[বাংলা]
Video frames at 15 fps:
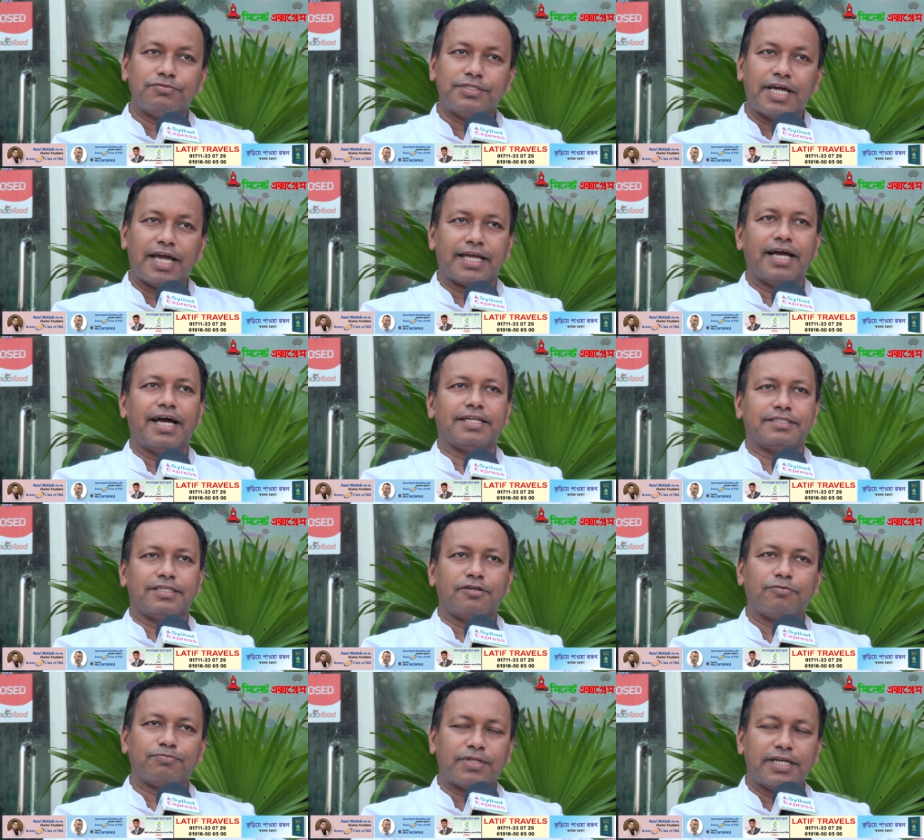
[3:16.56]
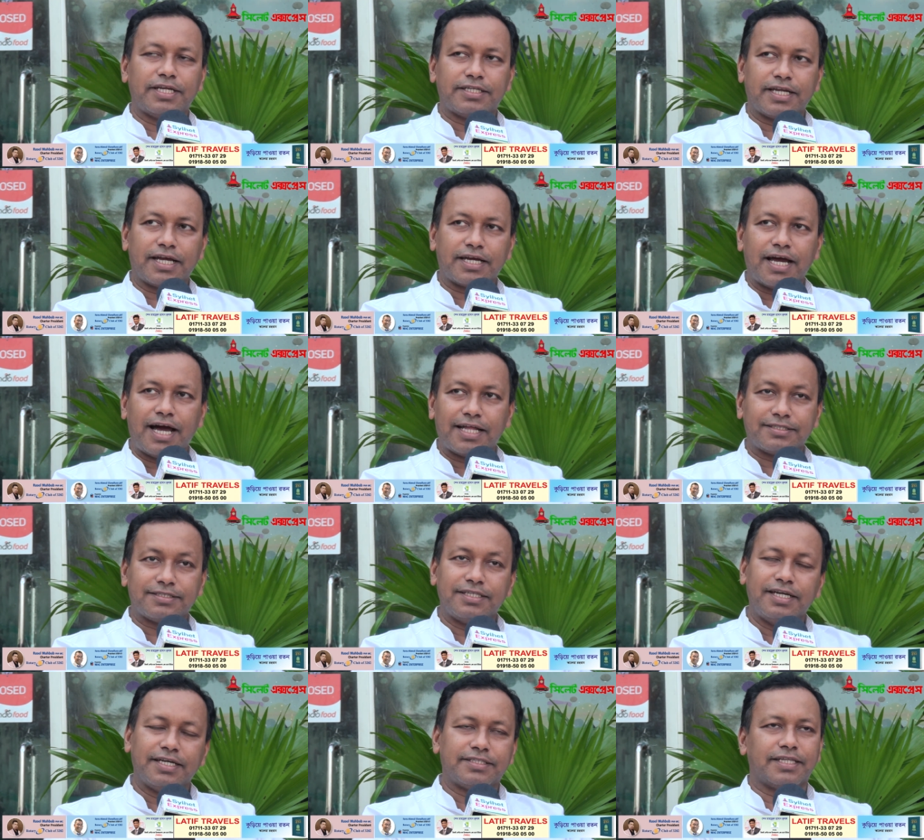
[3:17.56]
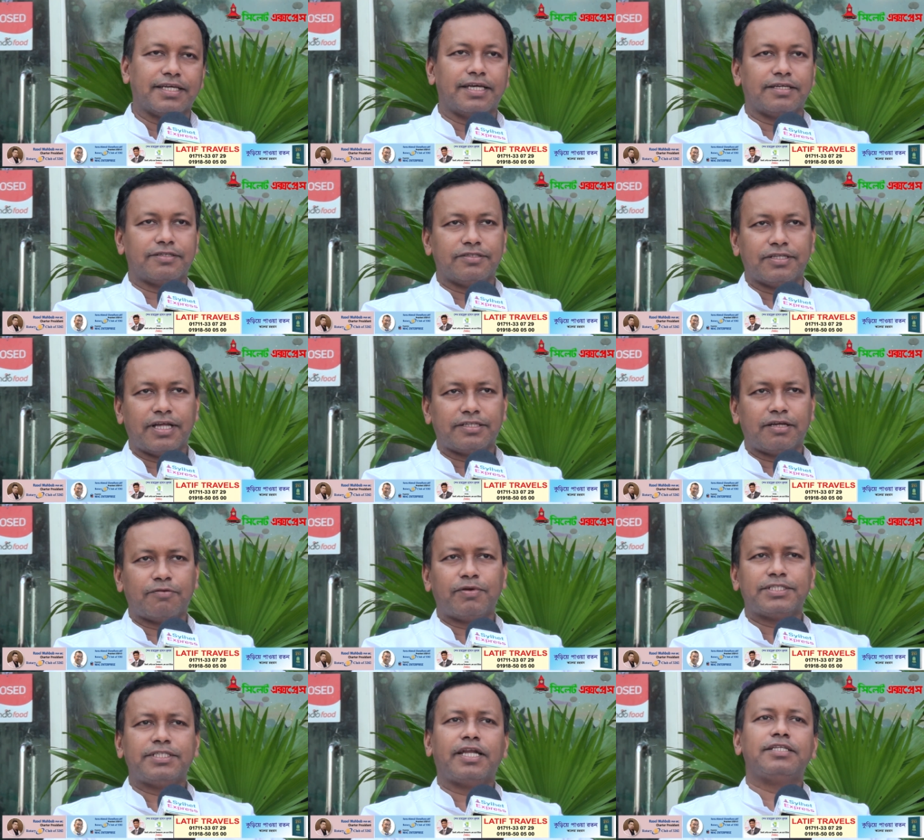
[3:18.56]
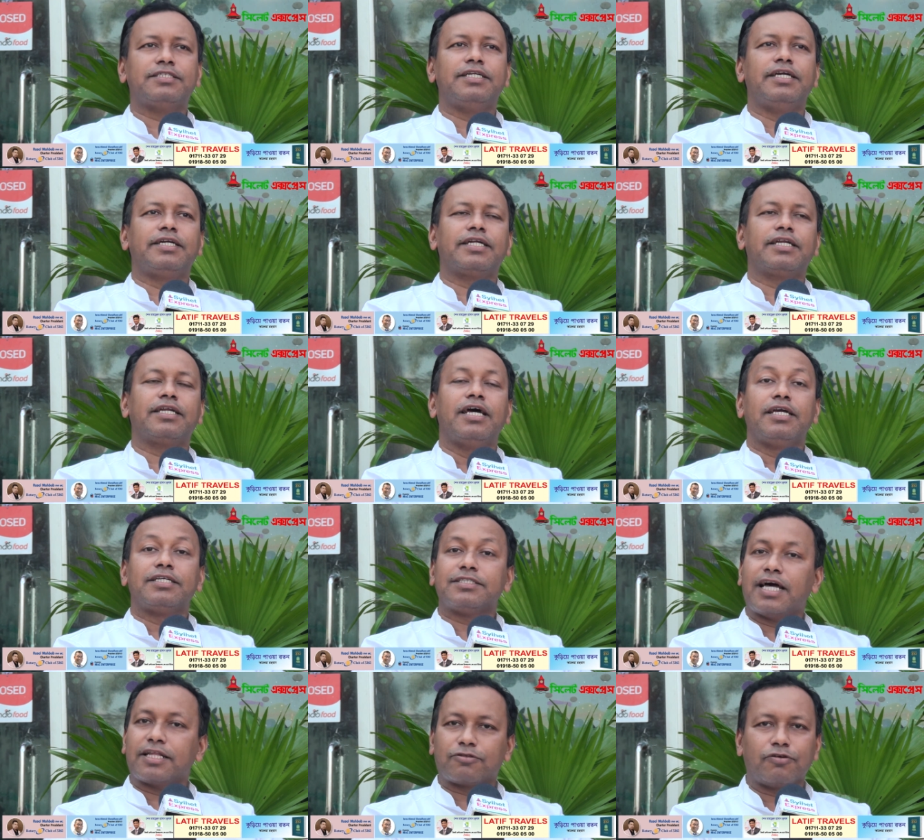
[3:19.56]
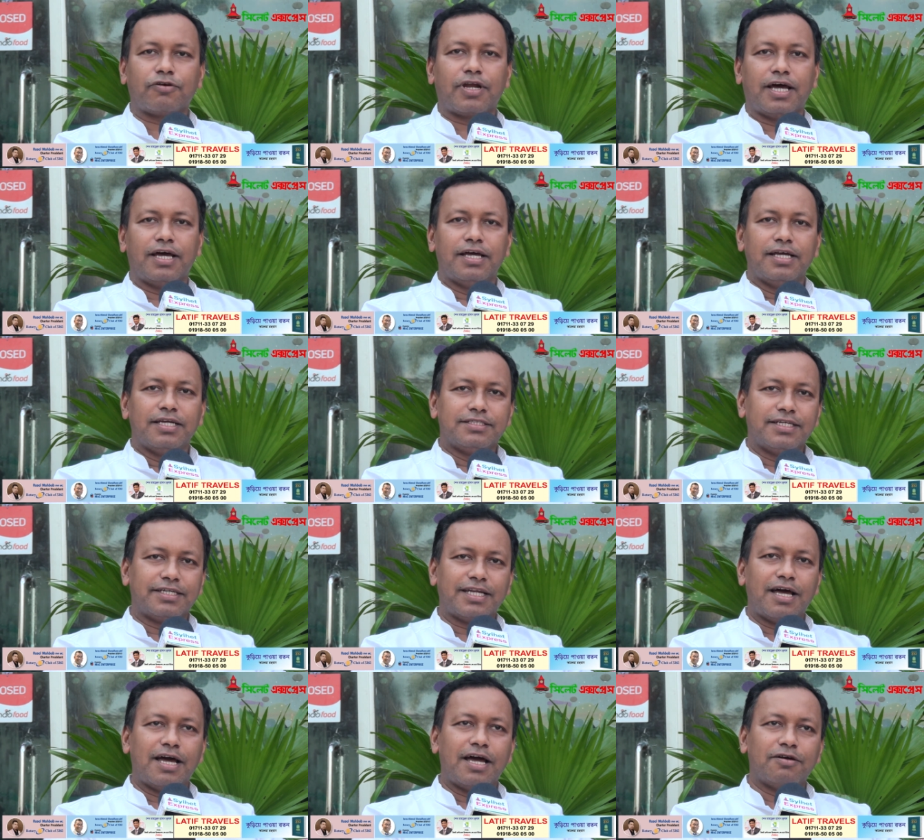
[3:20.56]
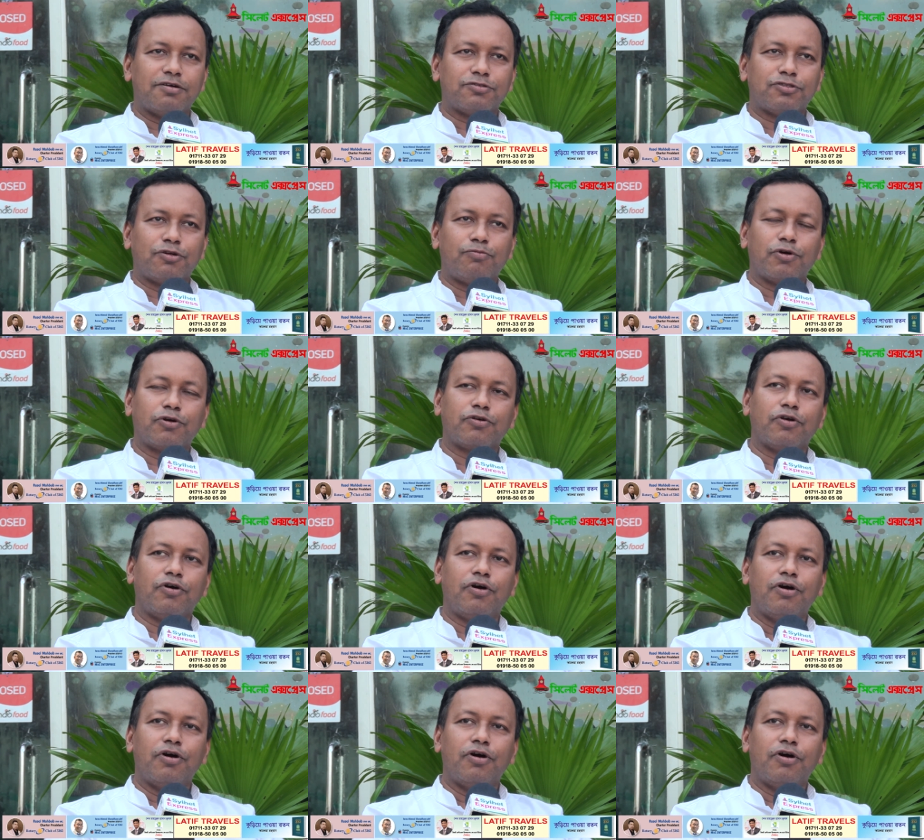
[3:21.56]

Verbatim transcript: জায়গা আছে রপ্তানি একটা খাত সিলেট থেকে কিন্তু আছে আপনারা জানেন সিলেটের সাতকরা যেটা সমগ্র